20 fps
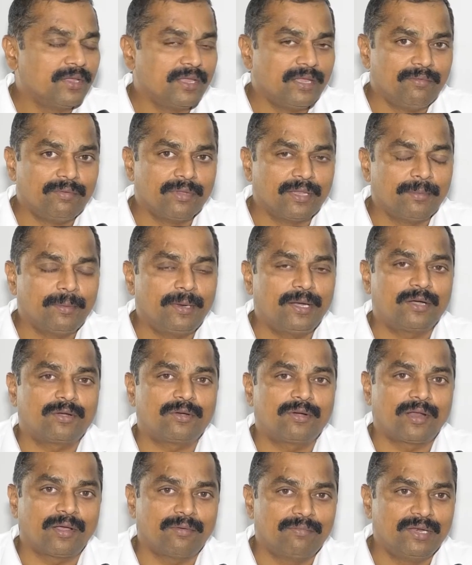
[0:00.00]
ఈ
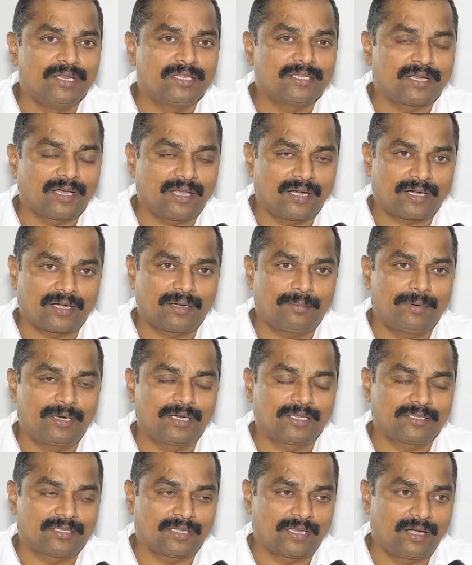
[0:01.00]
విధమైనటువంటి అవినీతి
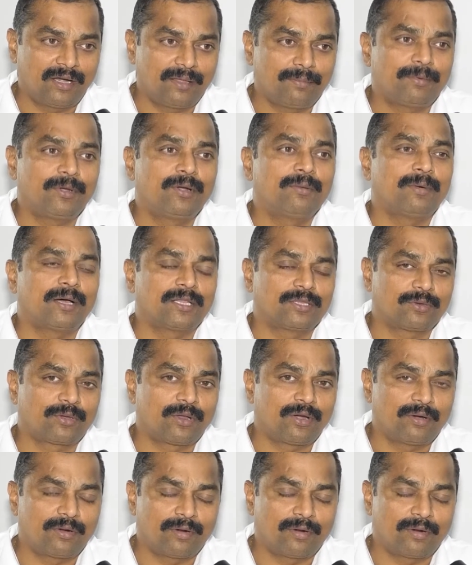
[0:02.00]
కార్యక్రమాలకి తెరలేపిండు మా దగ్గర